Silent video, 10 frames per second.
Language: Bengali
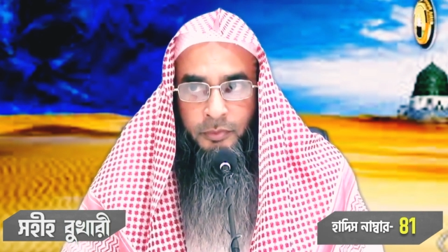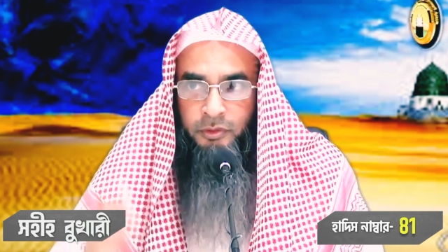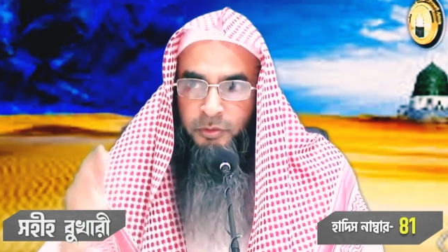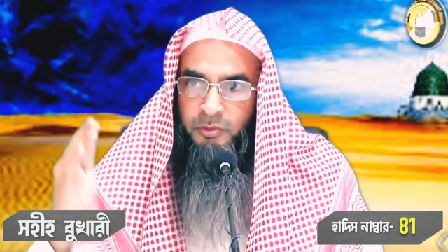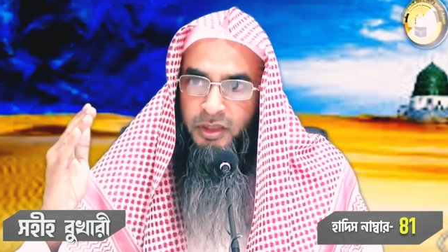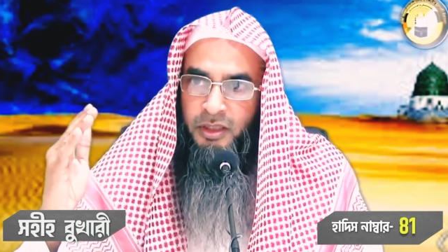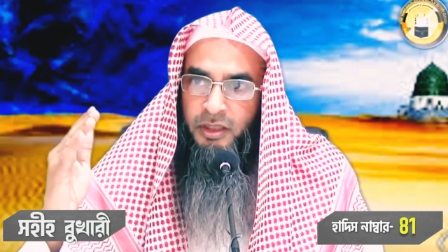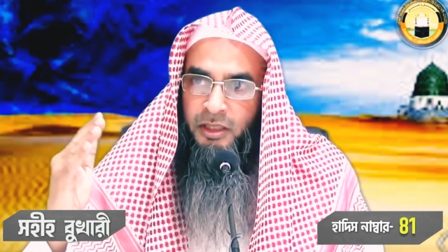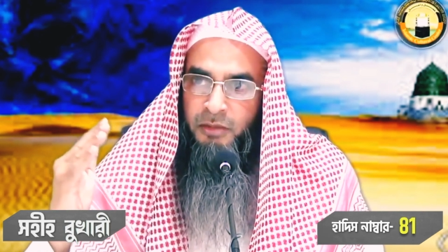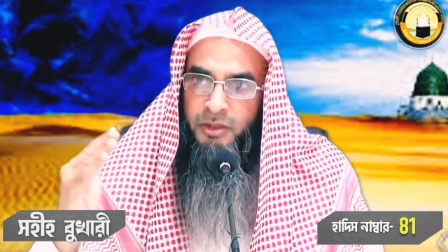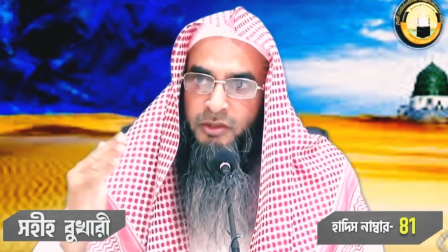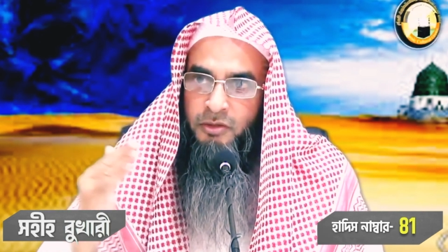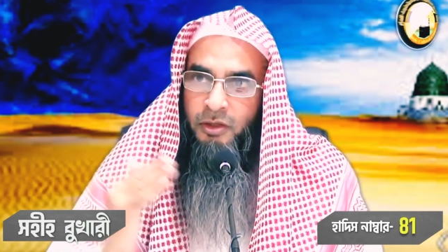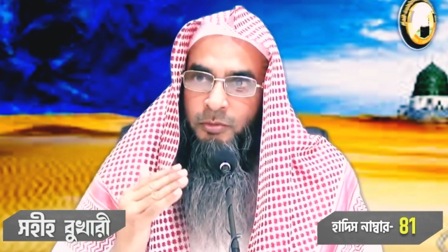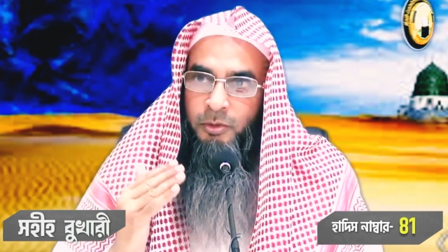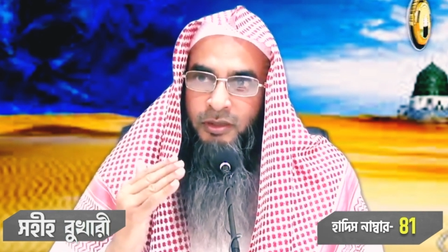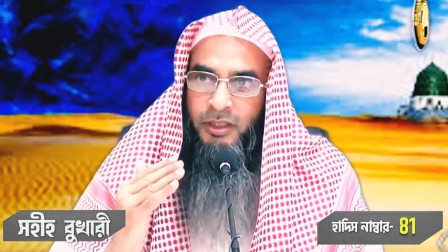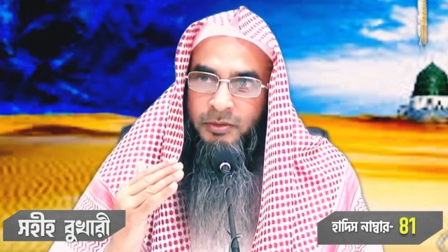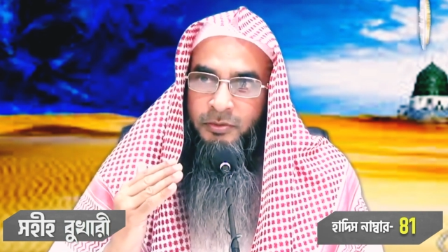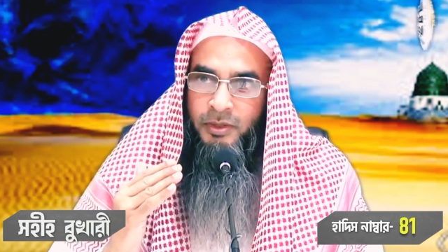প্রথম দিকে এলেমের স্বল্পতা
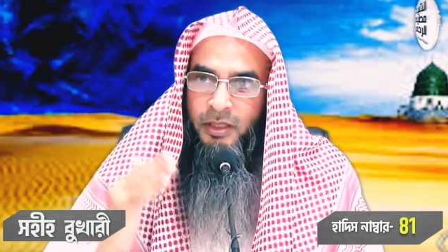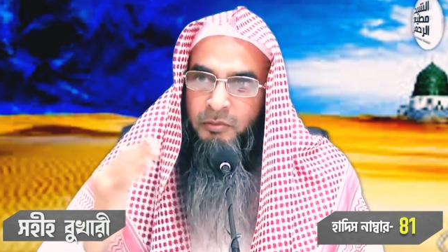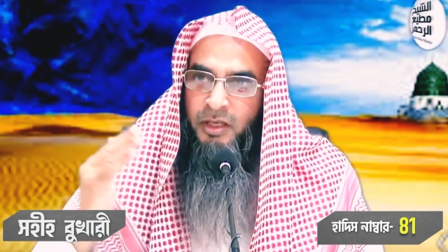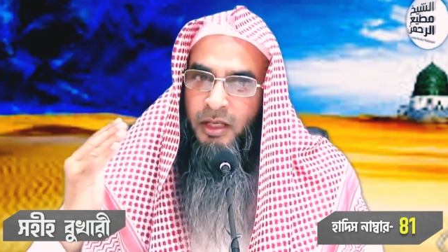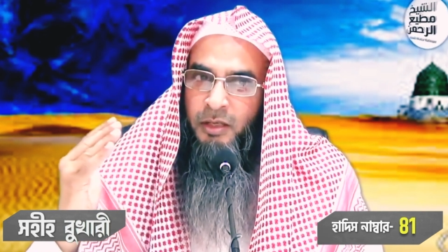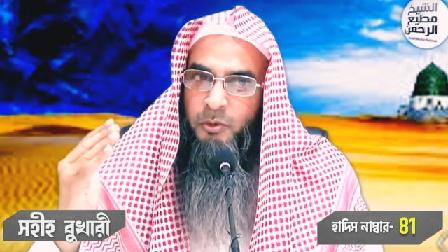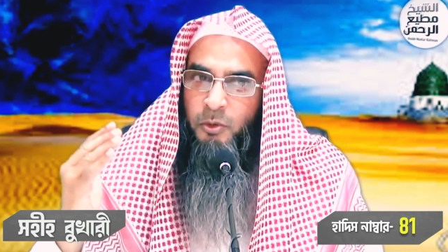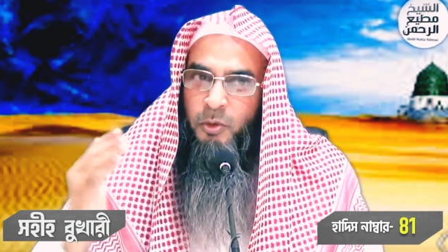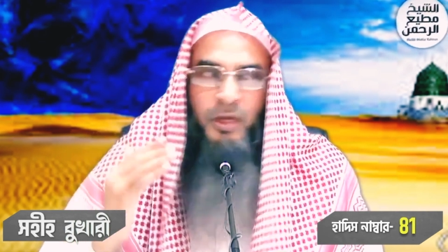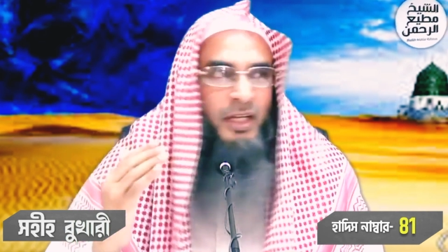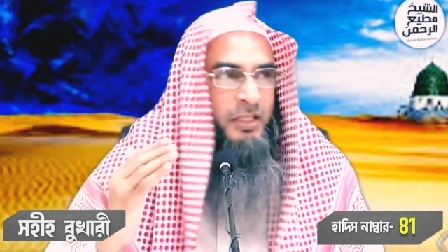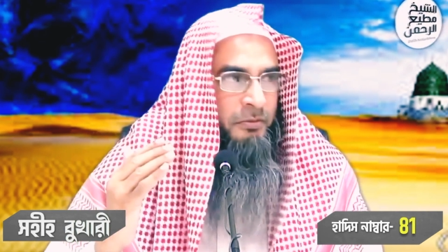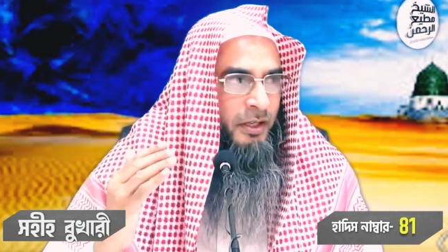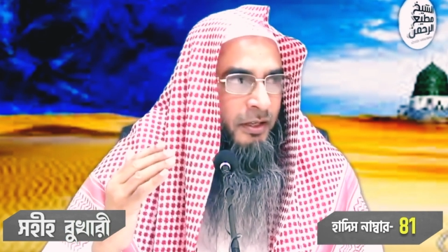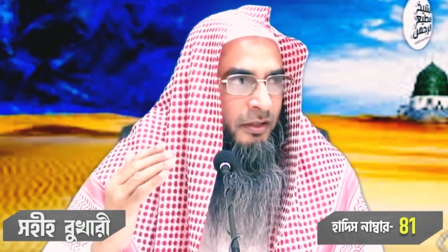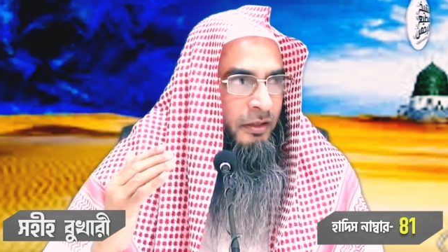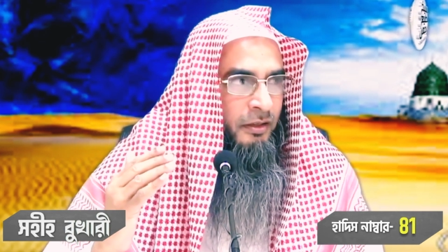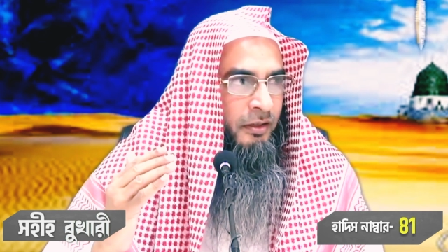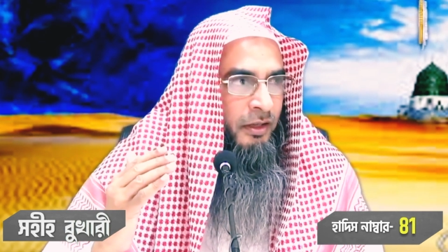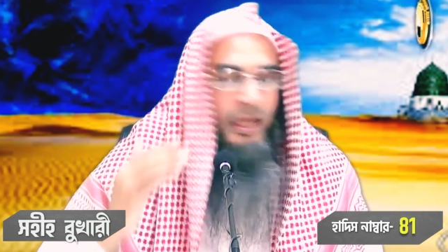আসবে এলেম কমে আসবে
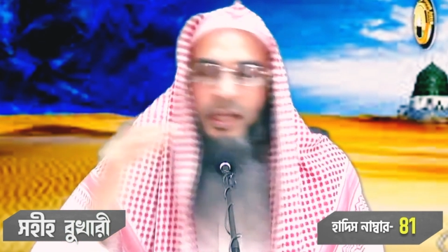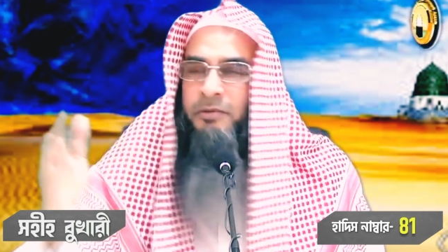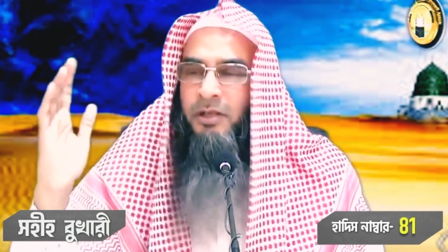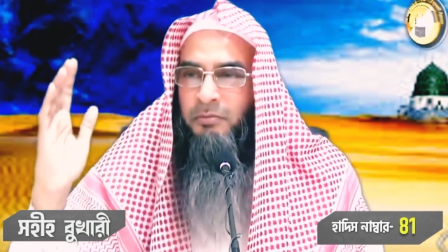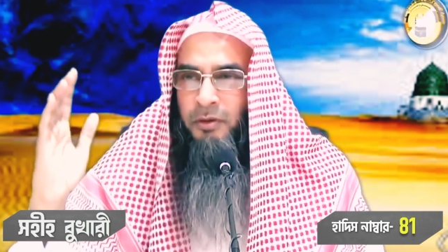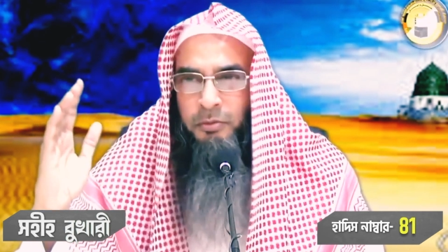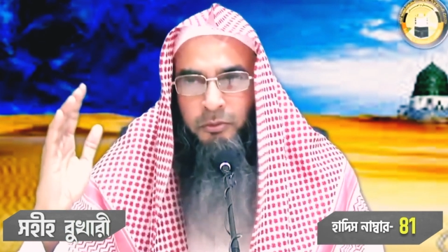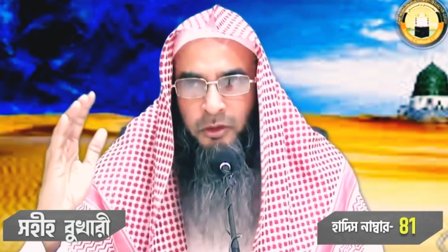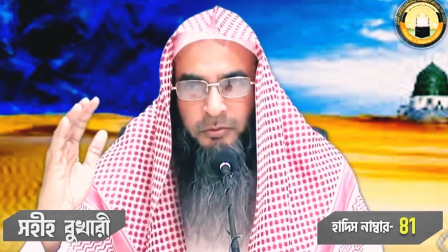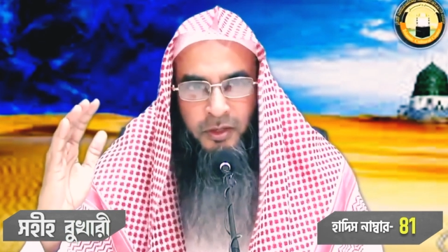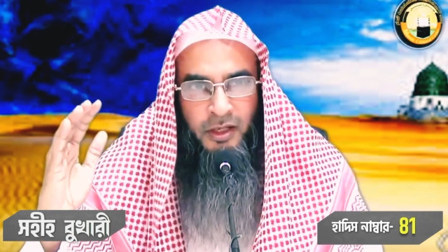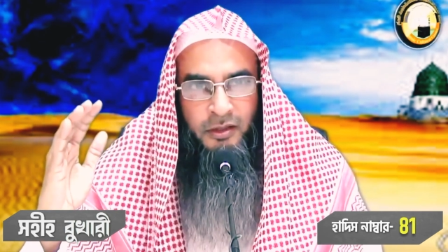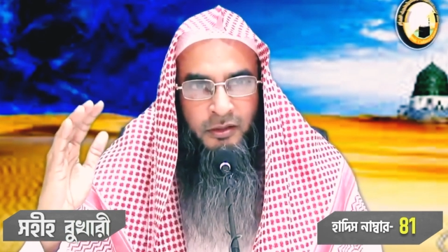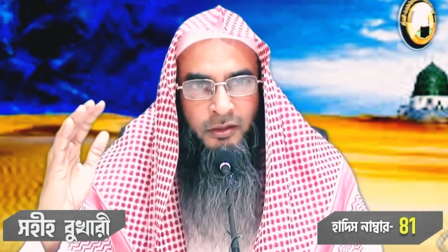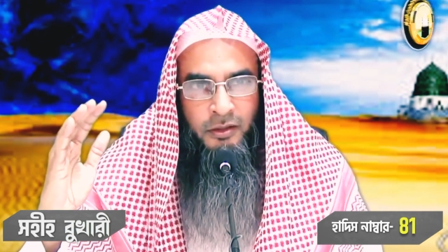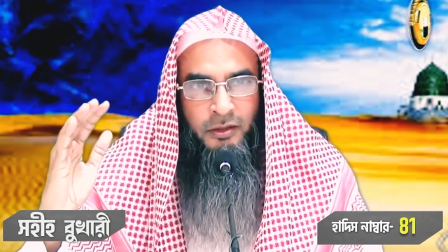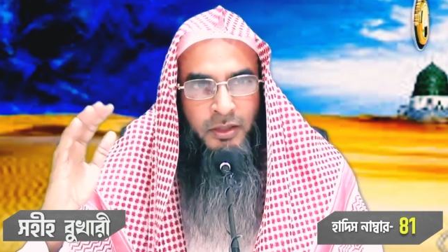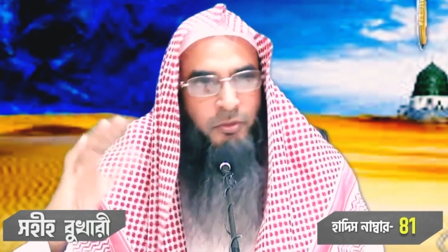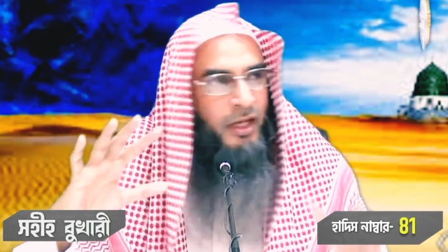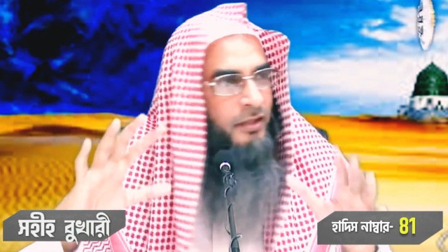একেবারে বিলুপ্ত হবে না
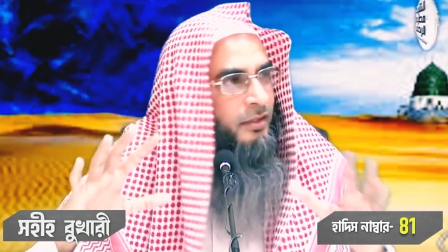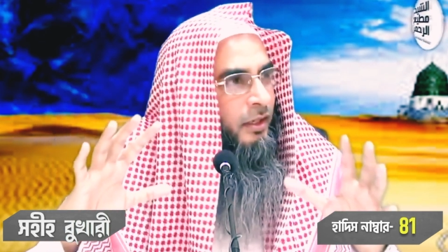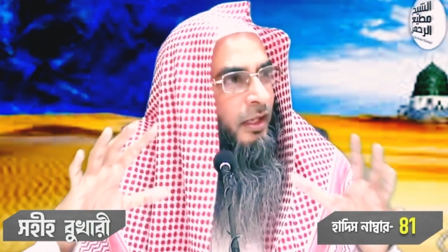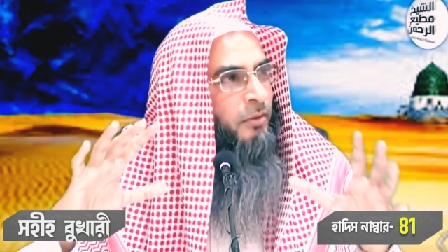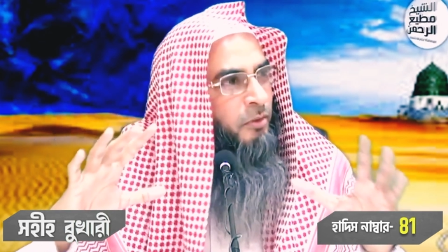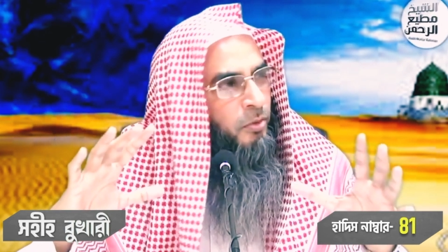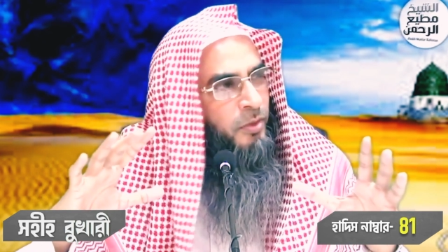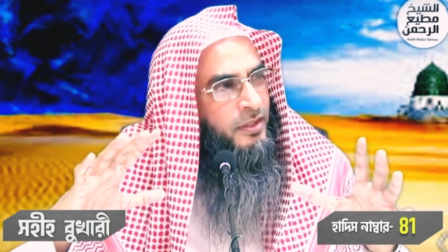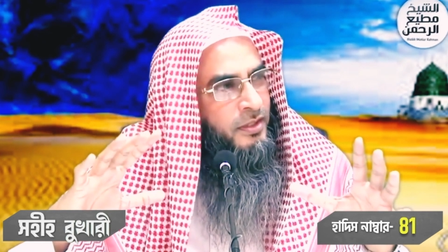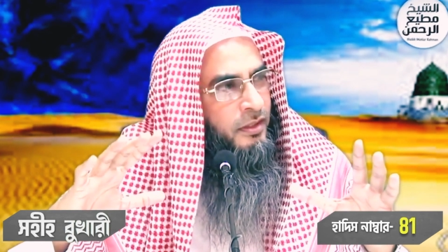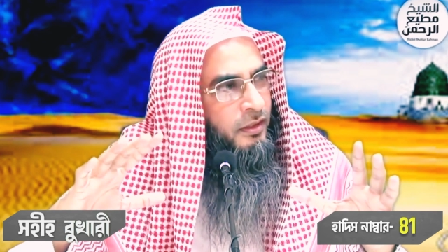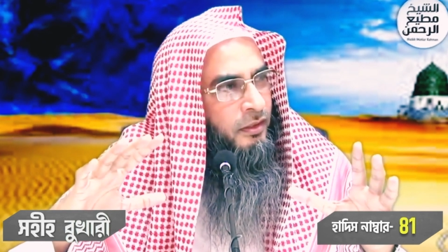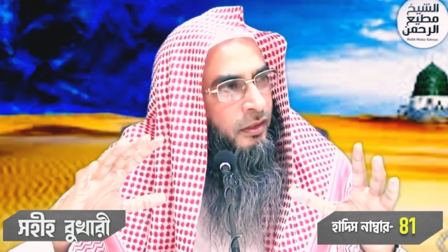যেমন আজকাল এলেম কমে এসছে